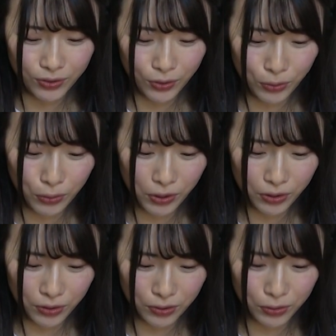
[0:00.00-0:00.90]
これどうやっ
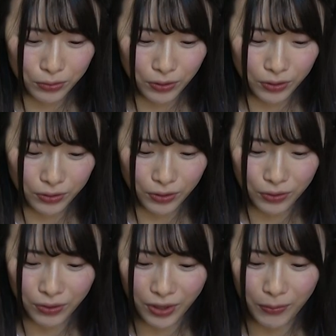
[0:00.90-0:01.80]
たら強くなるんだ
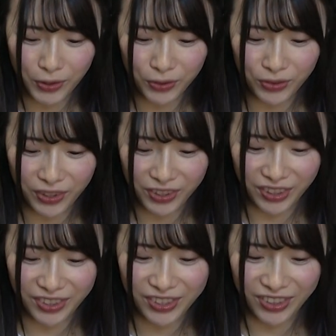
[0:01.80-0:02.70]
ろうあんまよくわかん
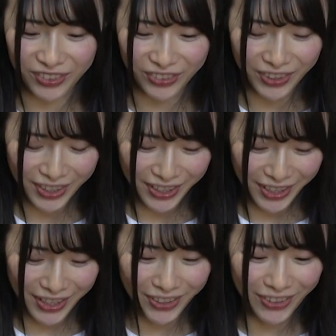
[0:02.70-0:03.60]
ないんですけど、
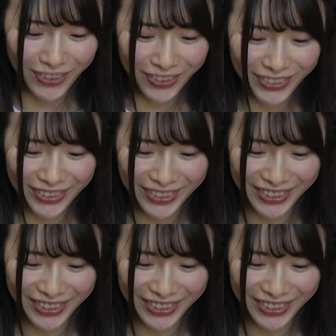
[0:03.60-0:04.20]
あの